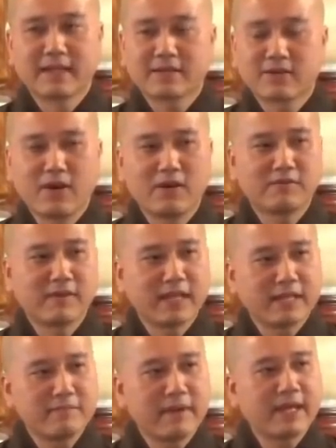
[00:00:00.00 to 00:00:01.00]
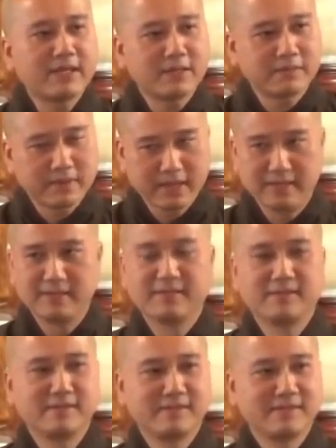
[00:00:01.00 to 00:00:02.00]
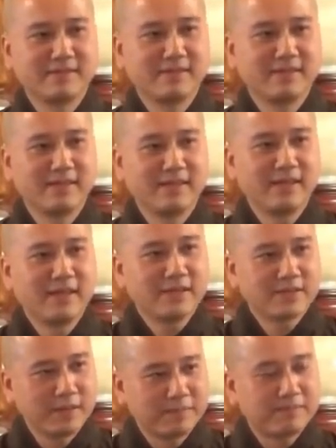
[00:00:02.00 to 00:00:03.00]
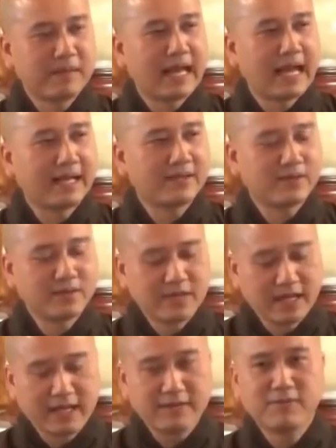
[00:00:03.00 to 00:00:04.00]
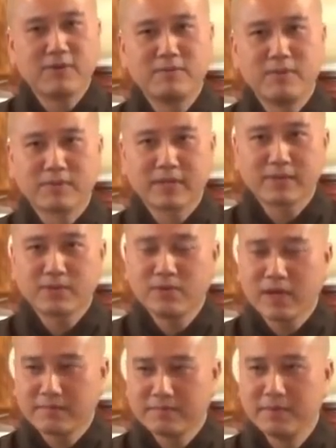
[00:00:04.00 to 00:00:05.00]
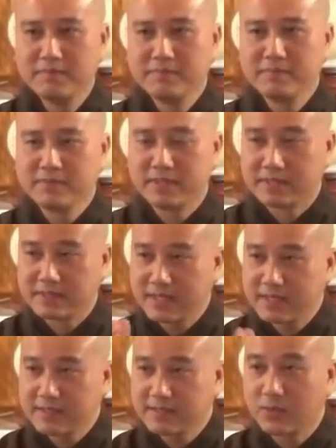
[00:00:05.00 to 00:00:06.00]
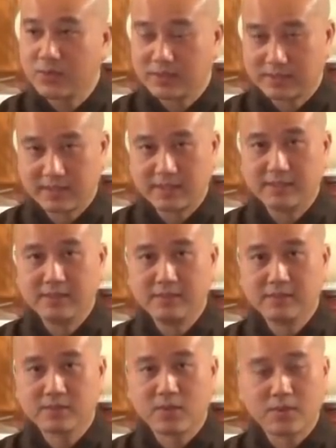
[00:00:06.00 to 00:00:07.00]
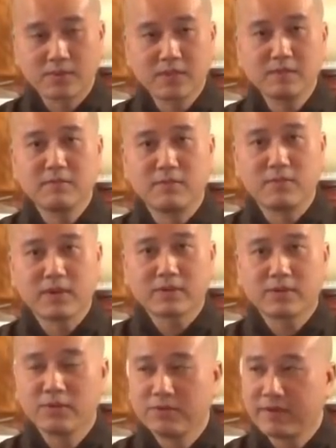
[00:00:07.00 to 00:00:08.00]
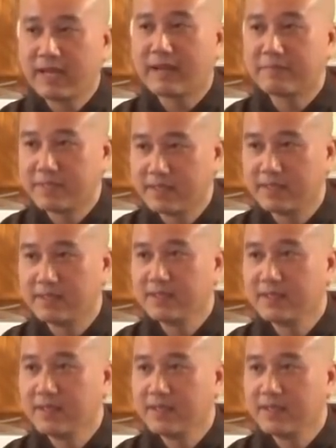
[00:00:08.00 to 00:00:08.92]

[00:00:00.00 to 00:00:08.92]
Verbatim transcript: các con phải lấy máy chụp hình, chụp lại rồi để vô một cái cuốn album những cái tuần tự tổ chức một khóa tu phải làm gì.